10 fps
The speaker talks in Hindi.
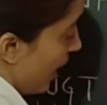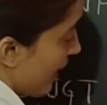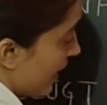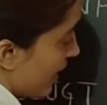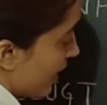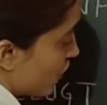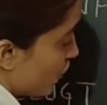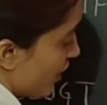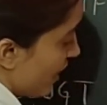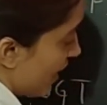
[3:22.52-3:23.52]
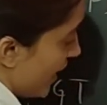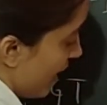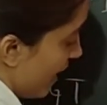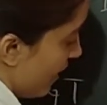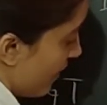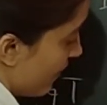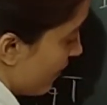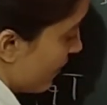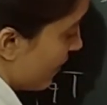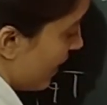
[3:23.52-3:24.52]
आई जे के
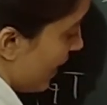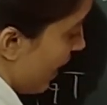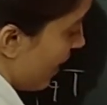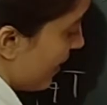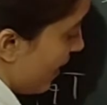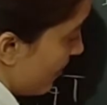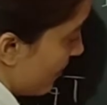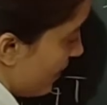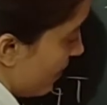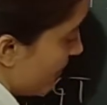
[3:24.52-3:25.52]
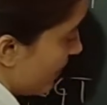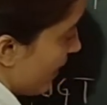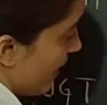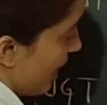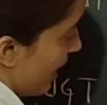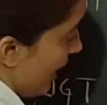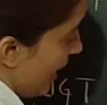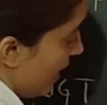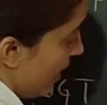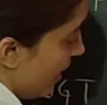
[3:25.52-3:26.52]
के आ गया आपका
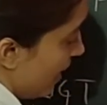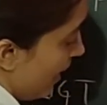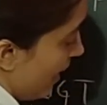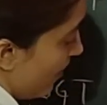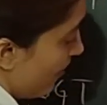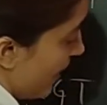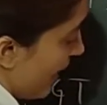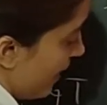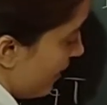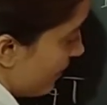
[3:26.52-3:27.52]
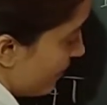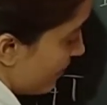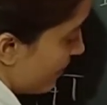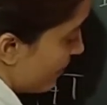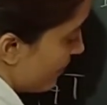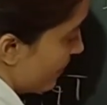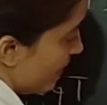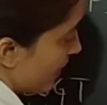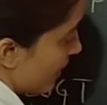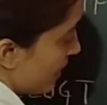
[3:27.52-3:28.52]
एल एम एन
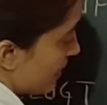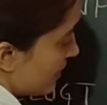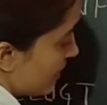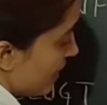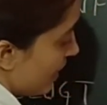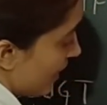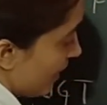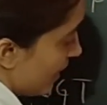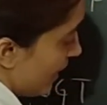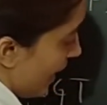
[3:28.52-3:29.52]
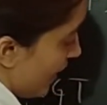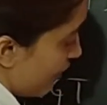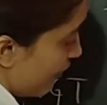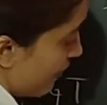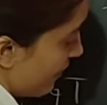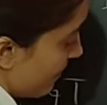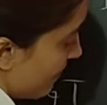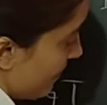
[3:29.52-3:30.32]
डी ई एफ